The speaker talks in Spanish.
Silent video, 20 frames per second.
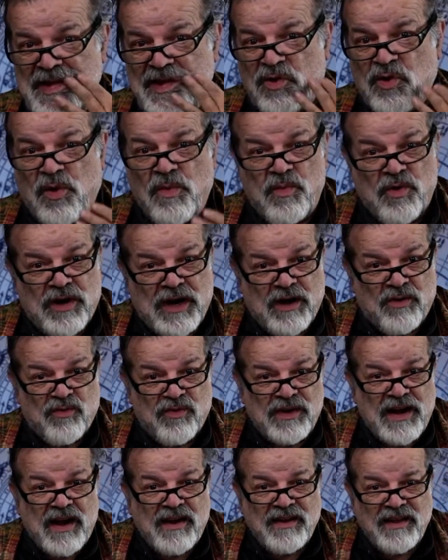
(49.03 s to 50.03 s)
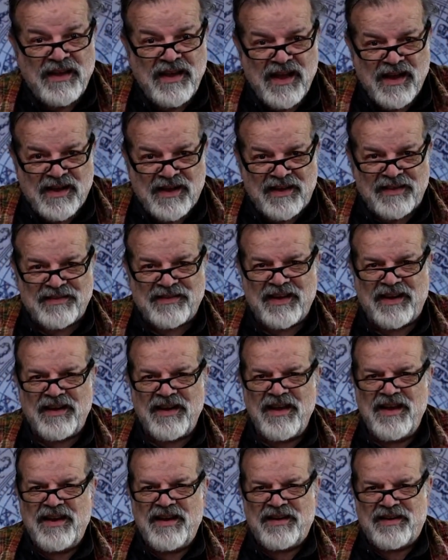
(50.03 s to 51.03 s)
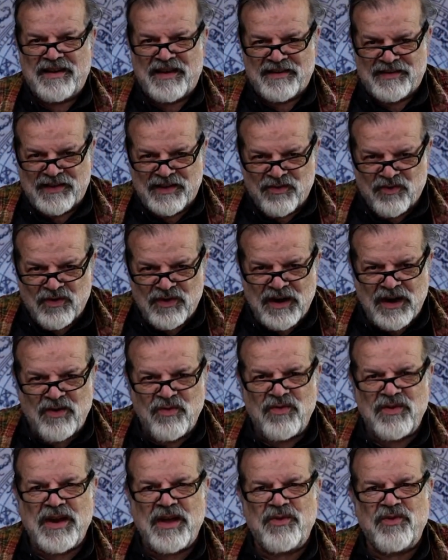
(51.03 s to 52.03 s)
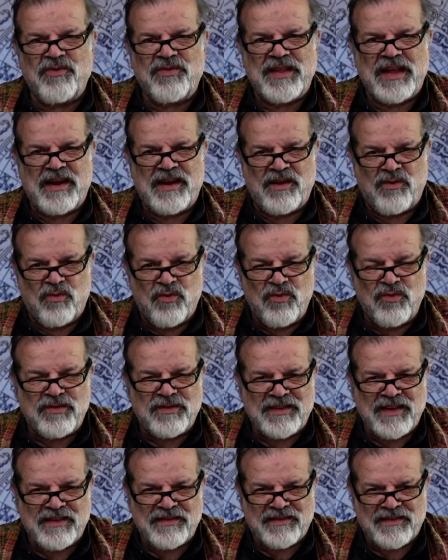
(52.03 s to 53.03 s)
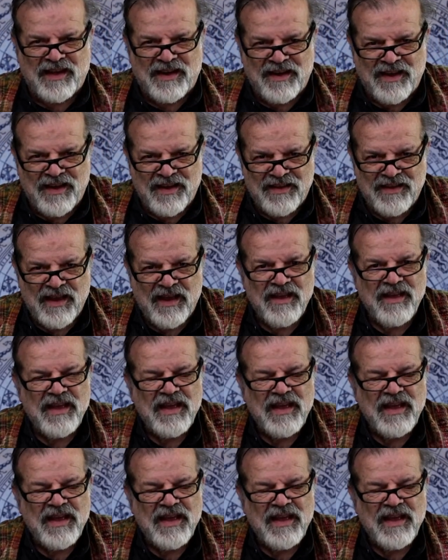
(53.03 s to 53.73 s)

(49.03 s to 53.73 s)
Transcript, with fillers: Como la luna rige a cáncer, nací con la luna donde le gusta estar a ella.